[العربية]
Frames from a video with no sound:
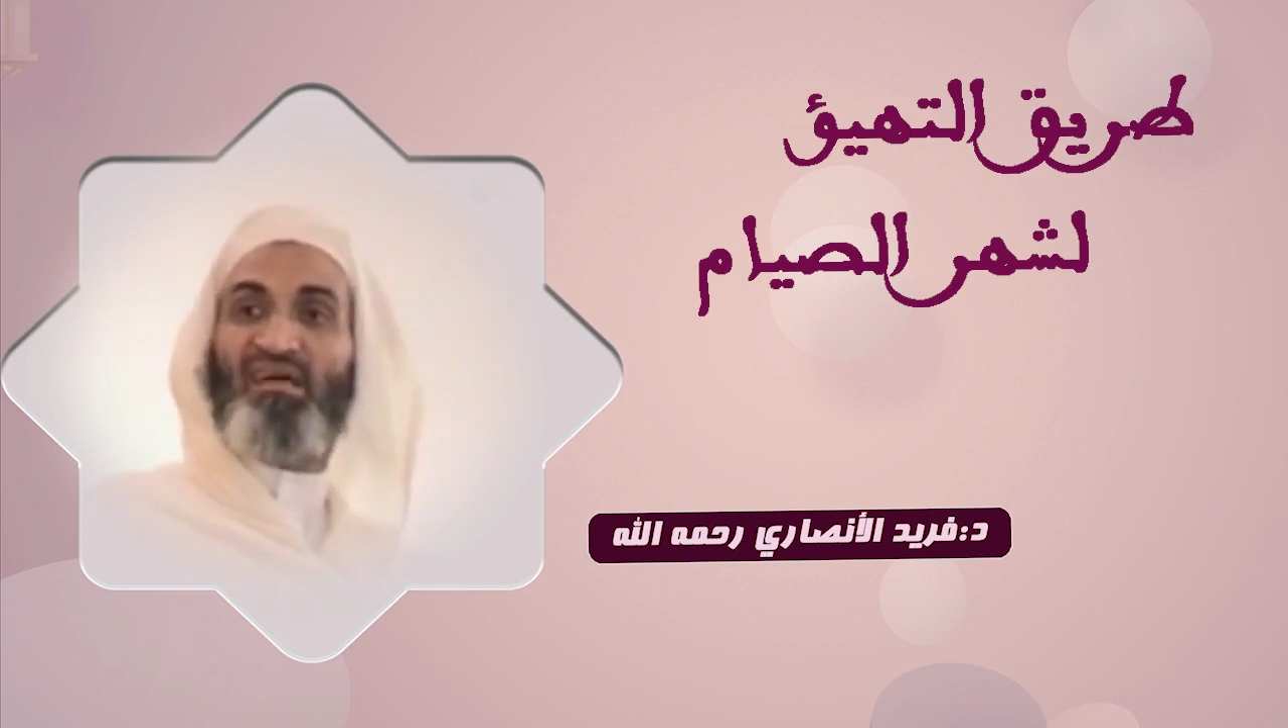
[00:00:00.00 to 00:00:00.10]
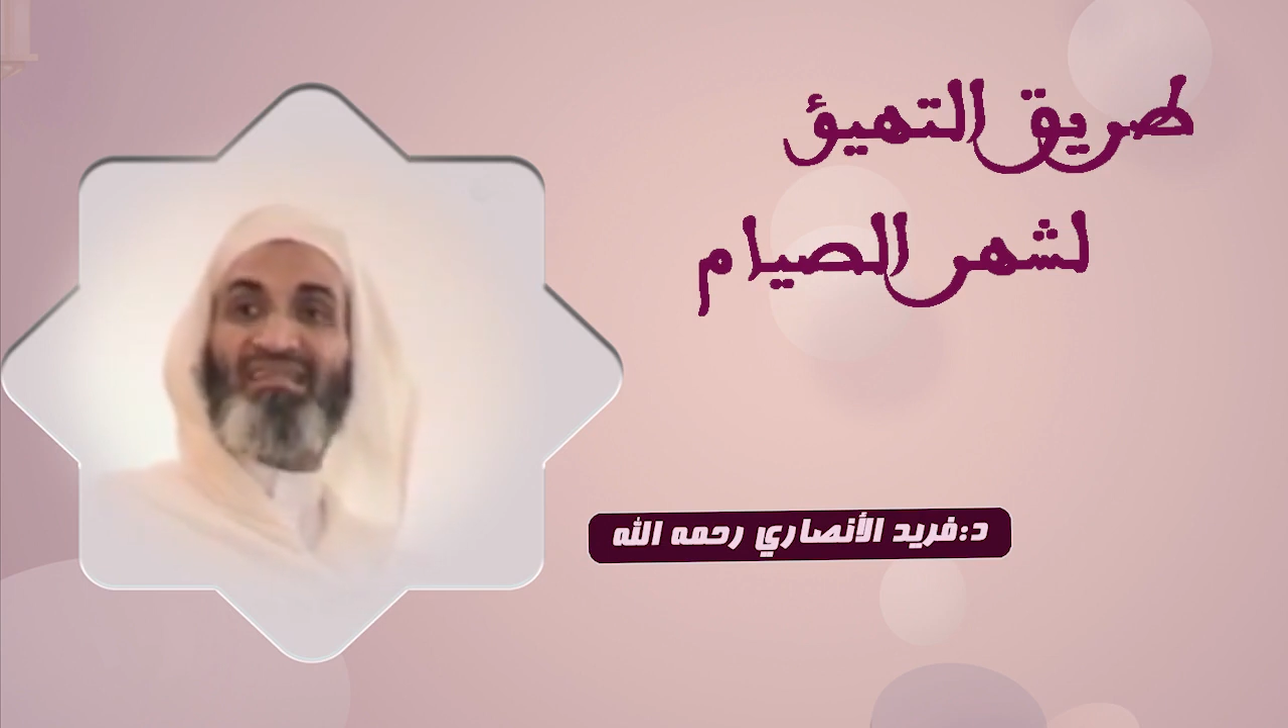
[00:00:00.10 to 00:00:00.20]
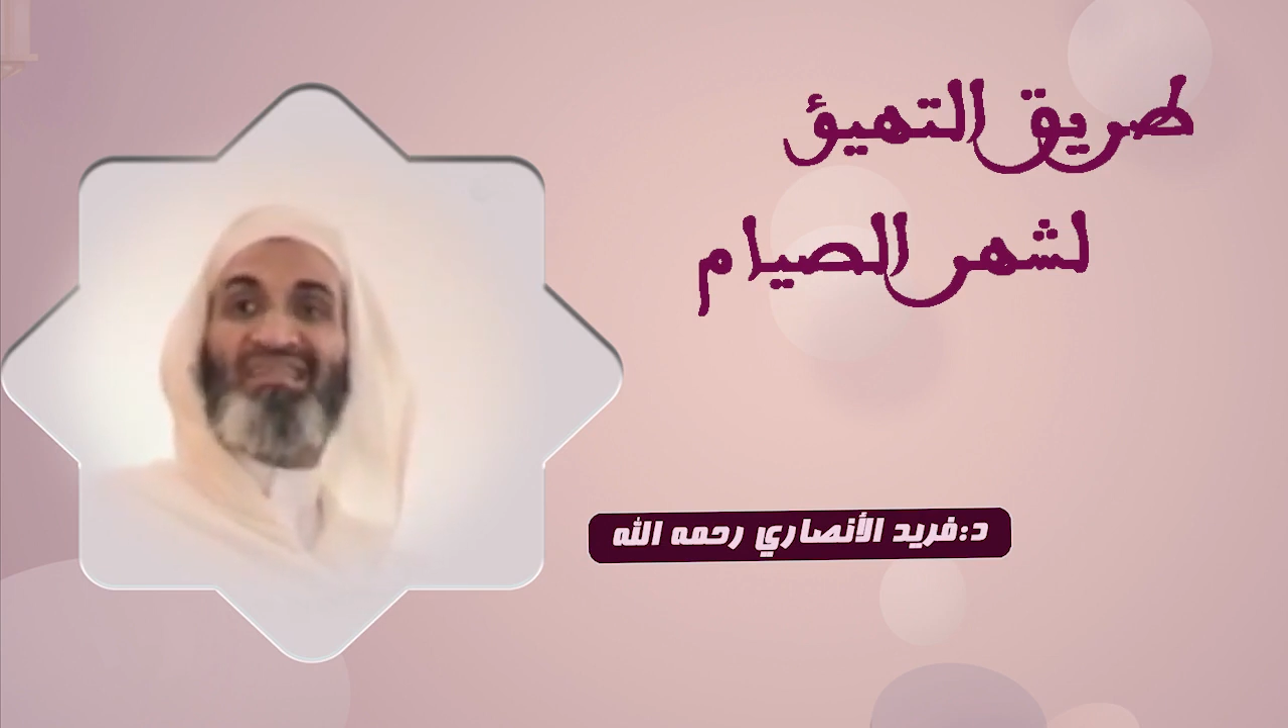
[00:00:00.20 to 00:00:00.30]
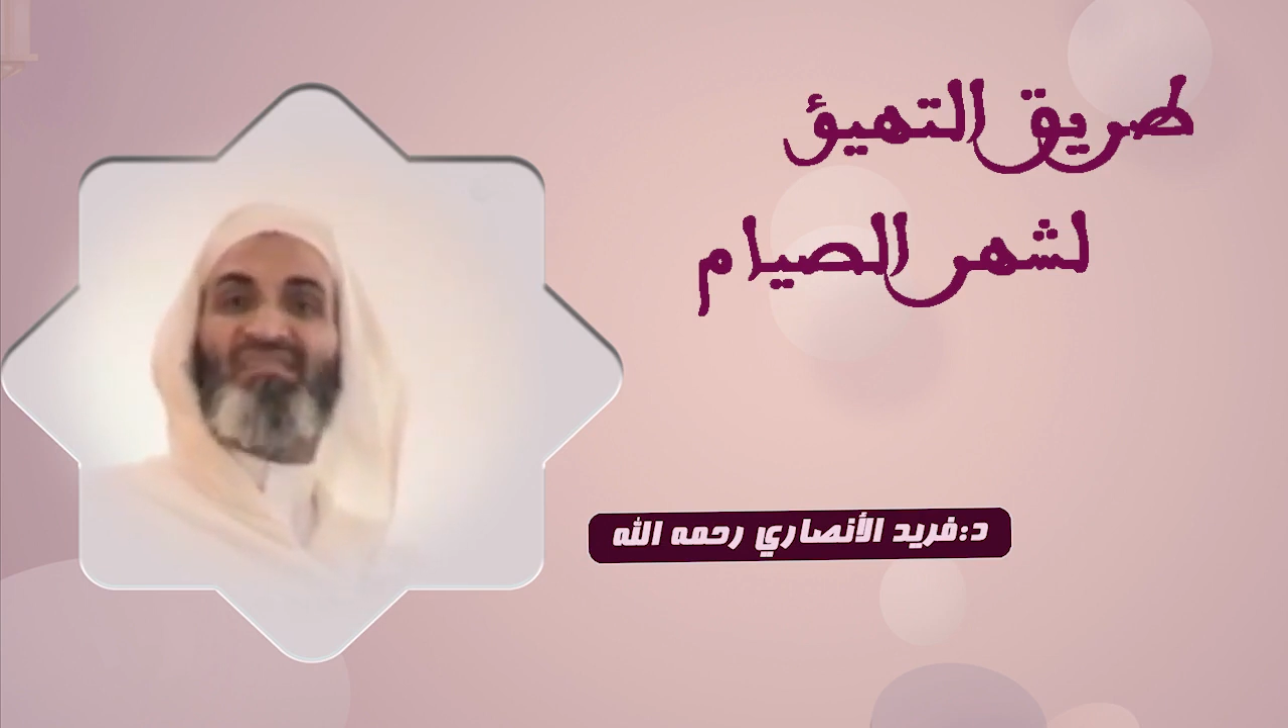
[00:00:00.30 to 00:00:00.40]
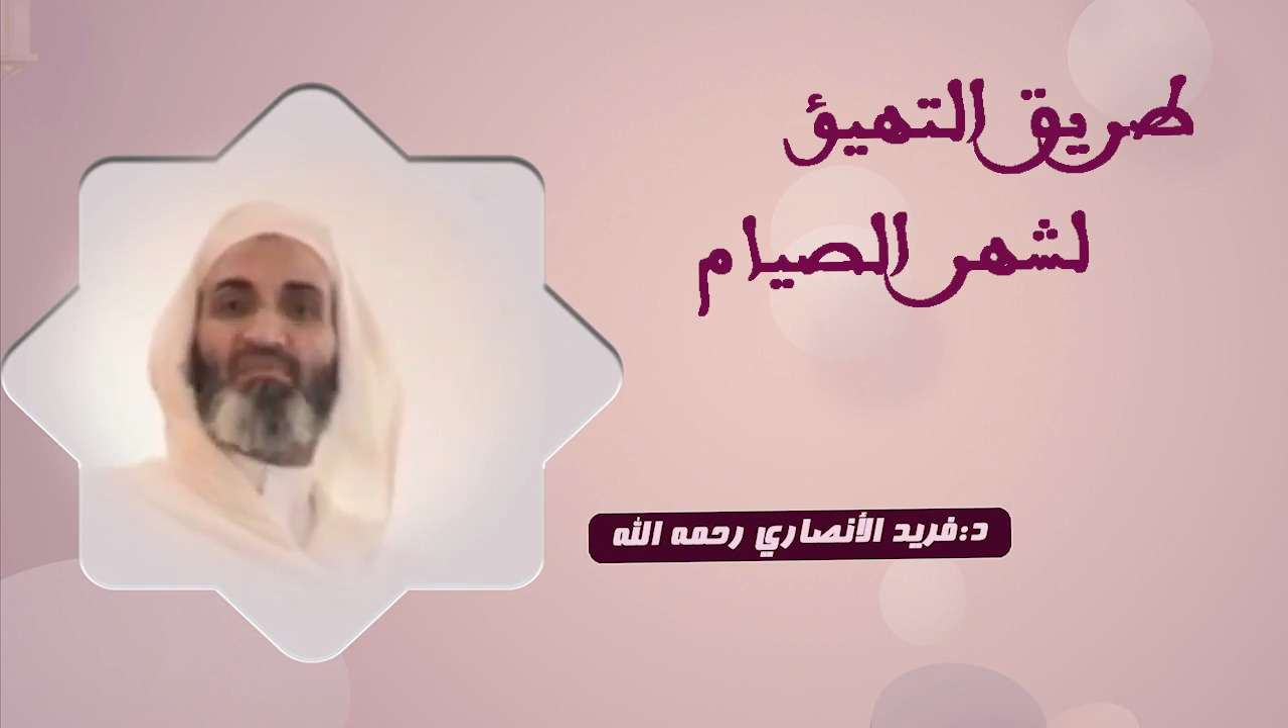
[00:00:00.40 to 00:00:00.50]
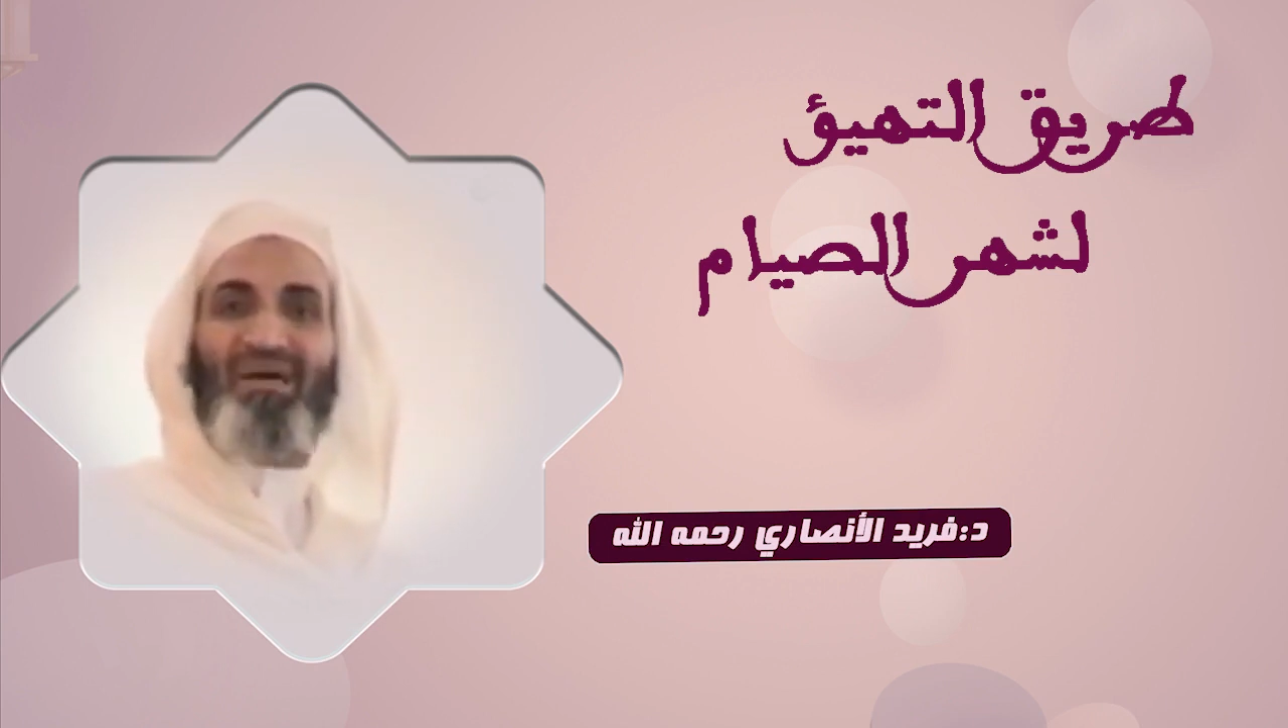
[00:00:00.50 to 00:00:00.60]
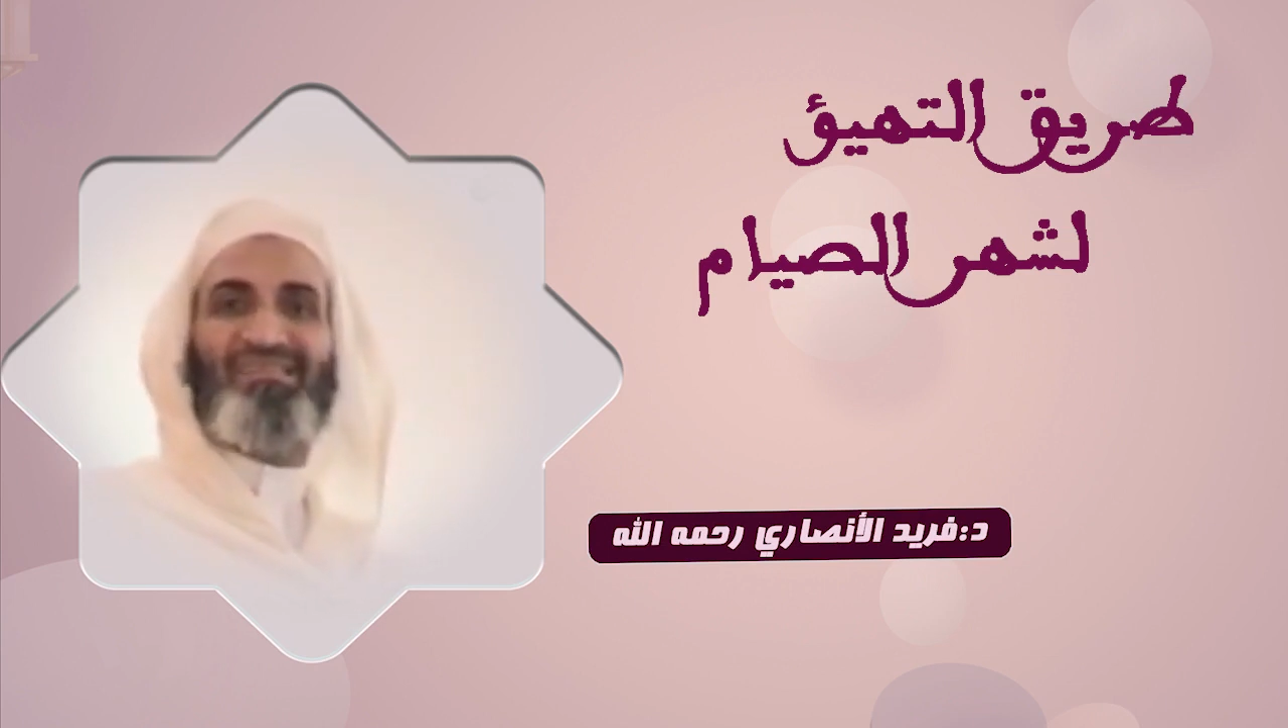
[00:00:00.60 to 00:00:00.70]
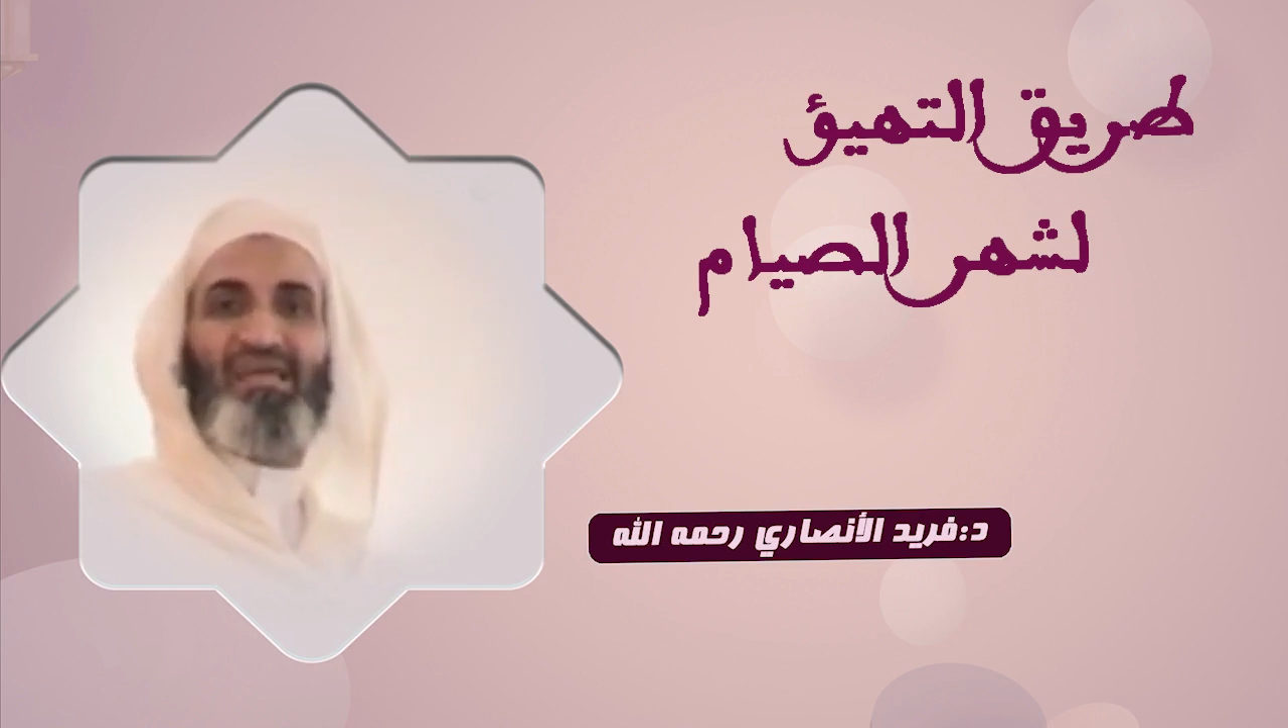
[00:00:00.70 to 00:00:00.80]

النسبه